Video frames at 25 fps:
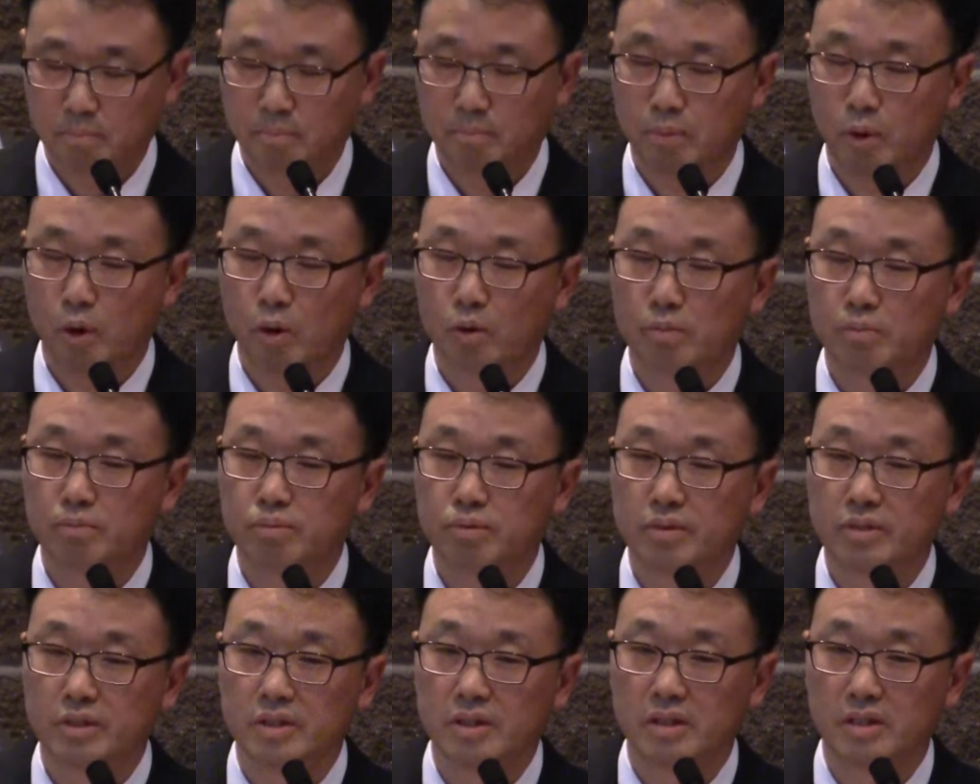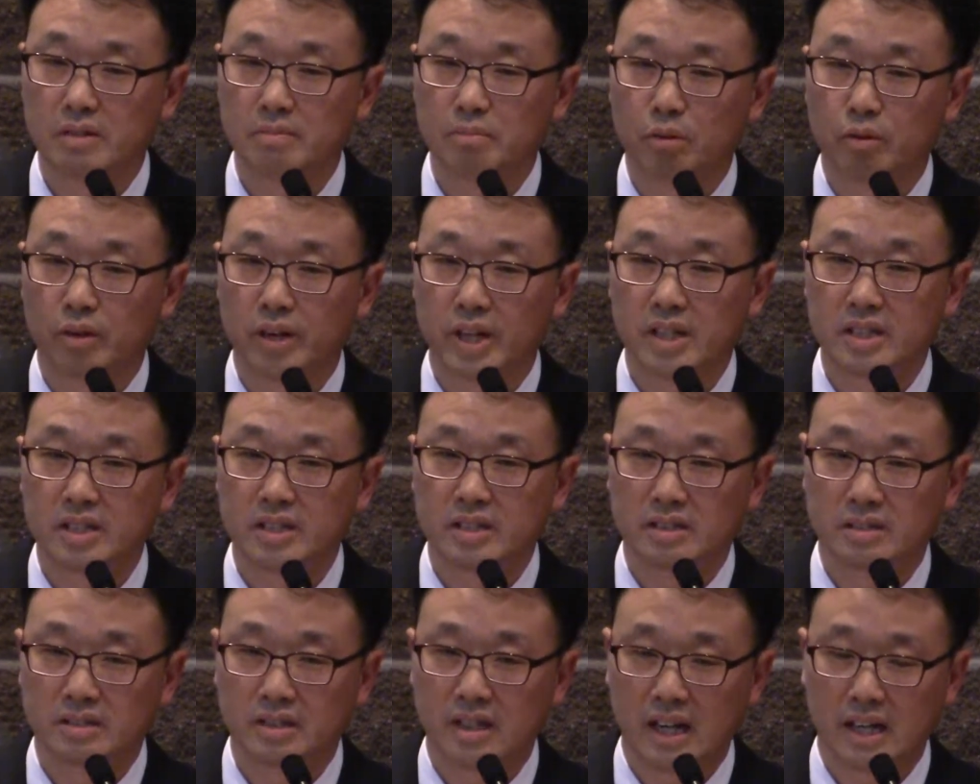폭풍을
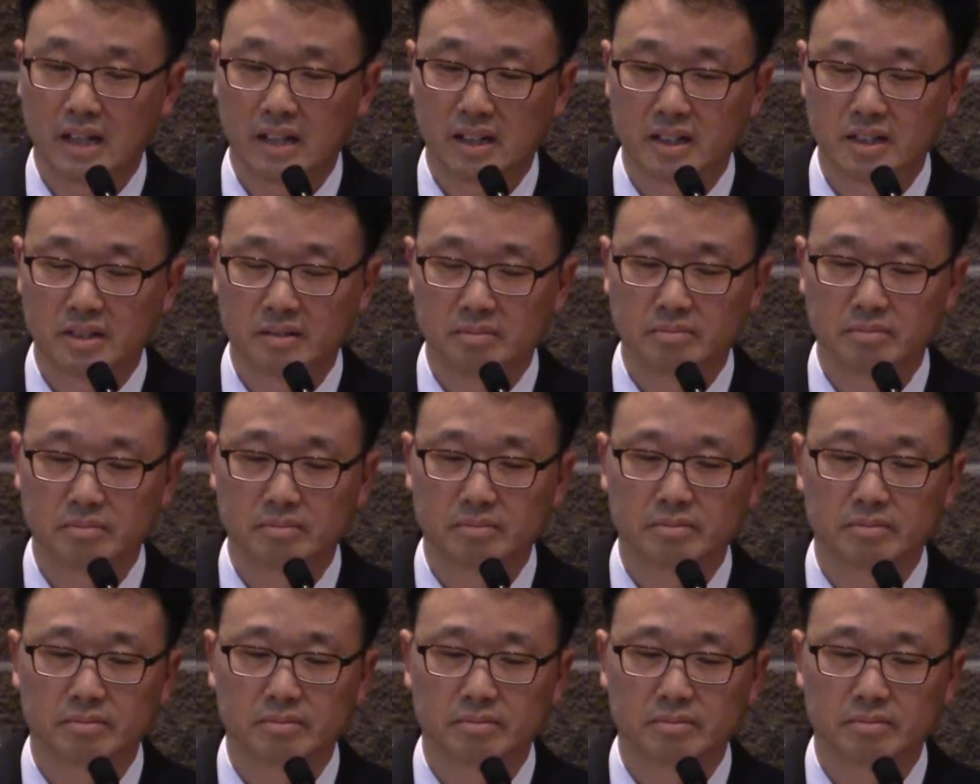보내시는 하나님.